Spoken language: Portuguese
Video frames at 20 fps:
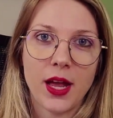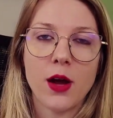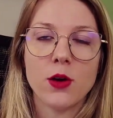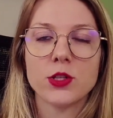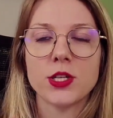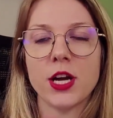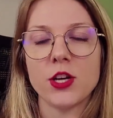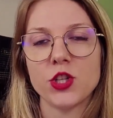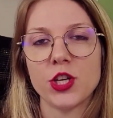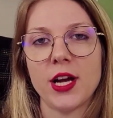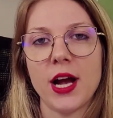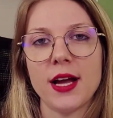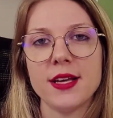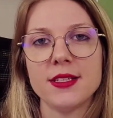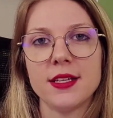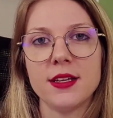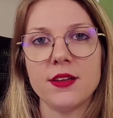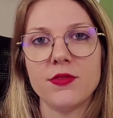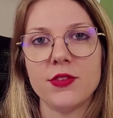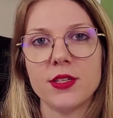Né? Os
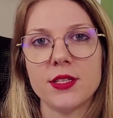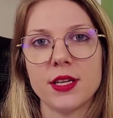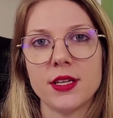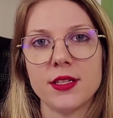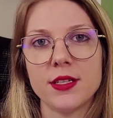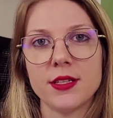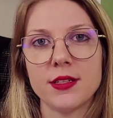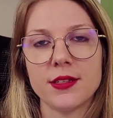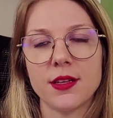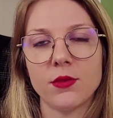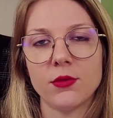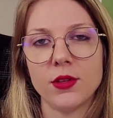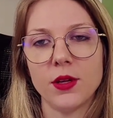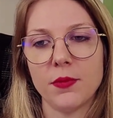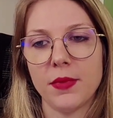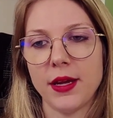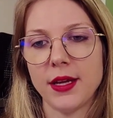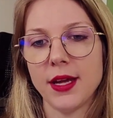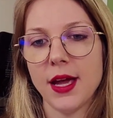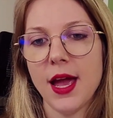radicais livres eles estão
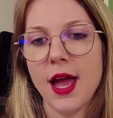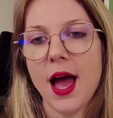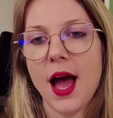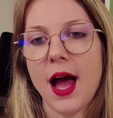também